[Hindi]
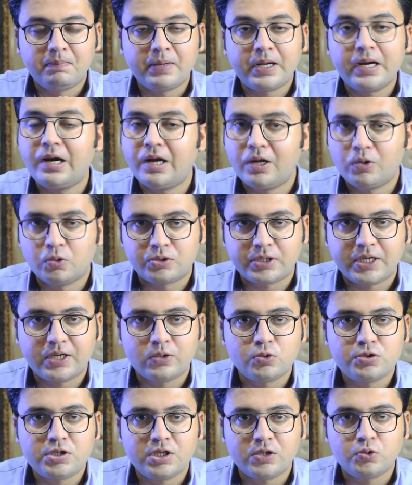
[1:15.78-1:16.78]
मरहला होता
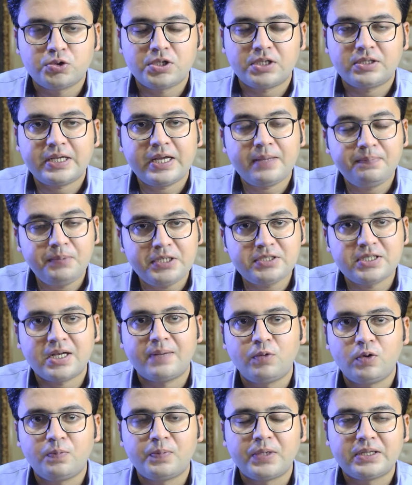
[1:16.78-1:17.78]
है उससे गुजरता है फिर
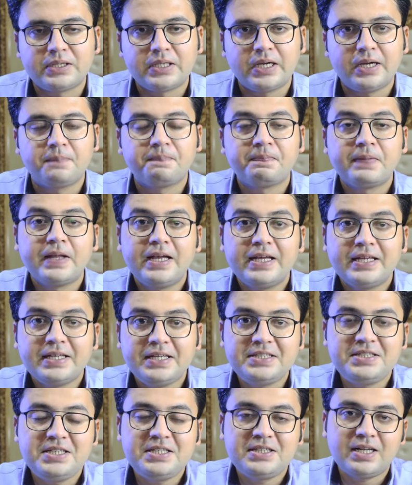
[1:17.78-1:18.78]
साबुन बनता है
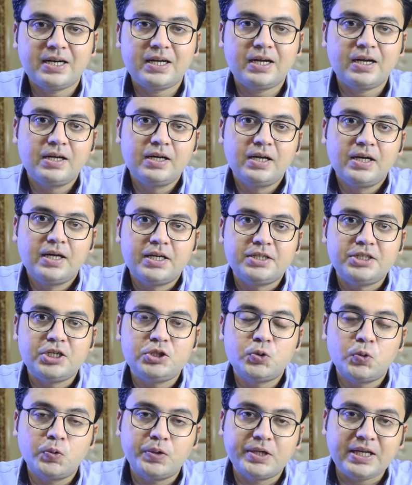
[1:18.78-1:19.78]
इसी तरह
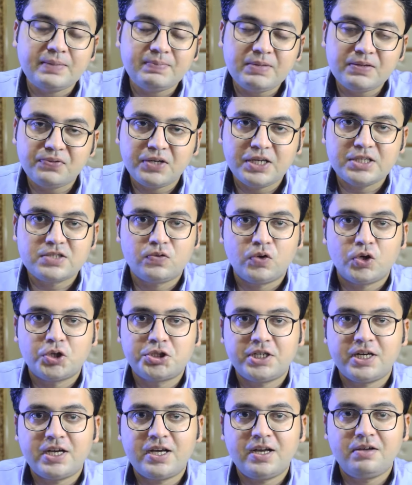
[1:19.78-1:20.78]
ये जो क्रीमी फेस
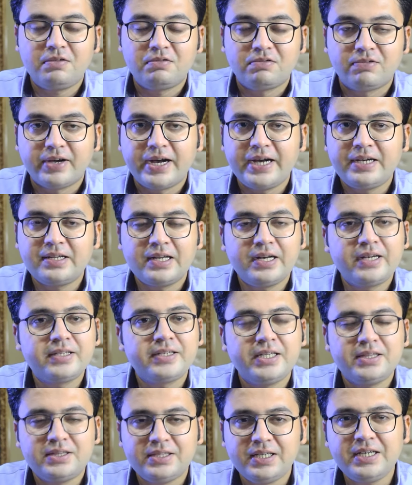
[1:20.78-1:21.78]
वॉश है वाइट कलर
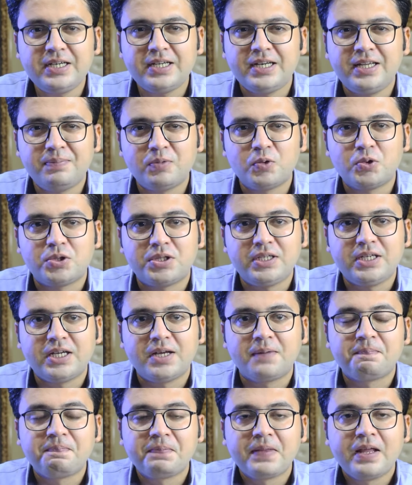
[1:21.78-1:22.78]
की थिक क्रीम होती
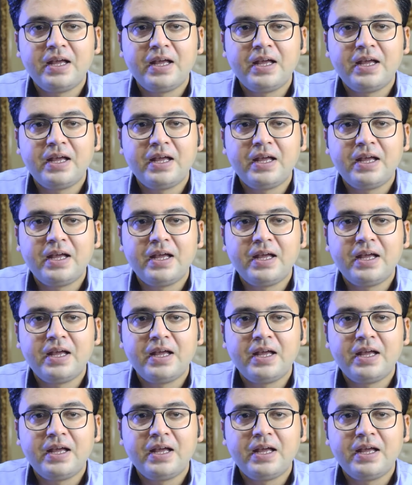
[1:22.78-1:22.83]
है